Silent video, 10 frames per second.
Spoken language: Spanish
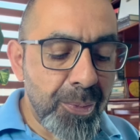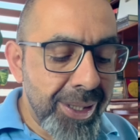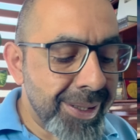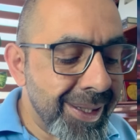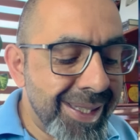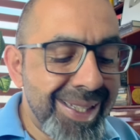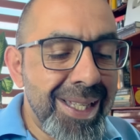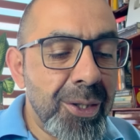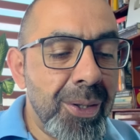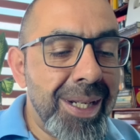pues
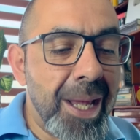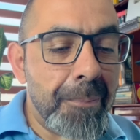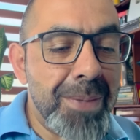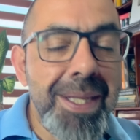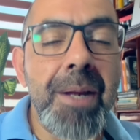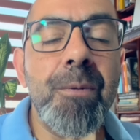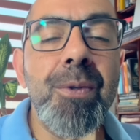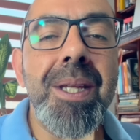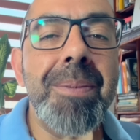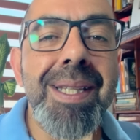siendo la piedra
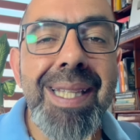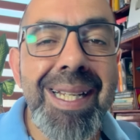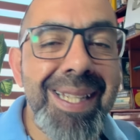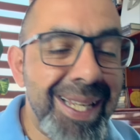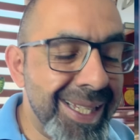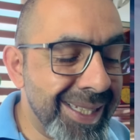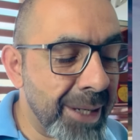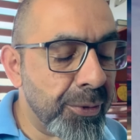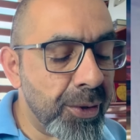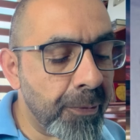fundamental de esta
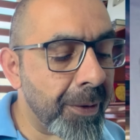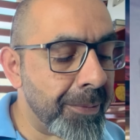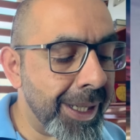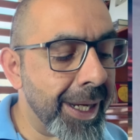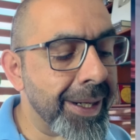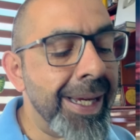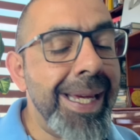unión familiar.